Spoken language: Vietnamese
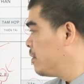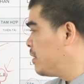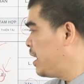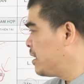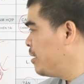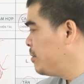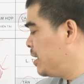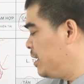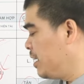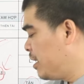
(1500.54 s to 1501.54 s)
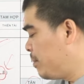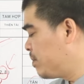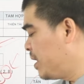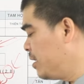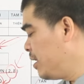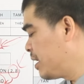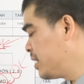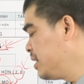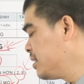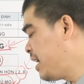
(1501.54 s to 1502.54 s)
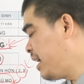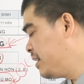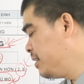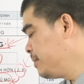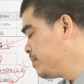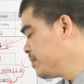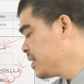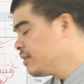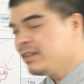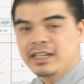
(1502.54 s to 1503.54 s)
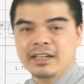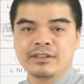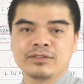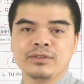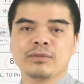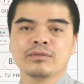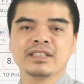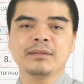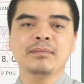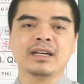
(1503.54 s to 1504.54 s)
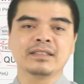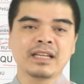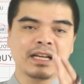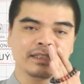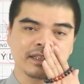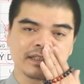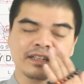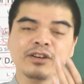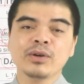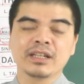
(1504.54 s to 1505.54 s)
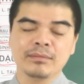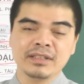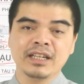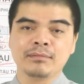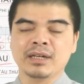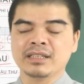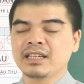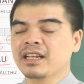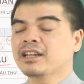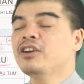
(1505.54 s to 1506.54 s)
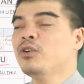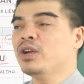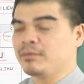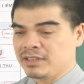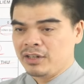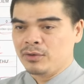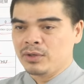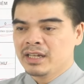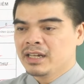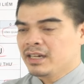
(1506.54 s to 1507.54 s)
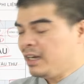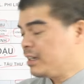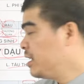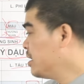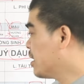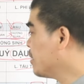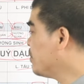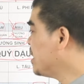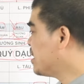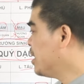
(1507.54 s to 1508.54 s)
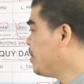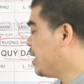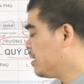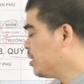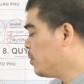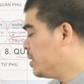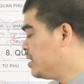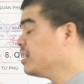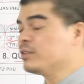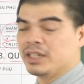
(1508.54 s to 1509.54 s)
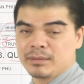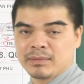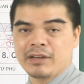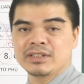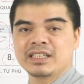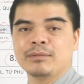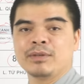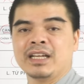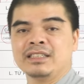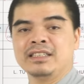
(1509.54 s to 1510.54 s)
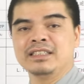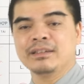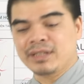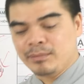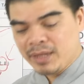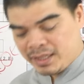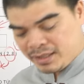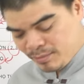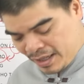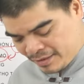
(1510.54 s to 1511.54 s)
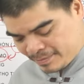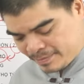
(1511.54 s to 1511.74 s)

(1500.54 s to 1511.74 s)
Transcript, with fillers: Lại thêm duyệt đinh gặp tân, nó là cái thiên tài nữa. Vậy nên là nó cũng sẽ mở ra những cái cơ hội kiếm tiền, mở ra cái cơ hội làm giàu, khẳng định được cái vị thế bản thân của những người tuổi Đinh Mão sinh năm 1987 nữ mạng.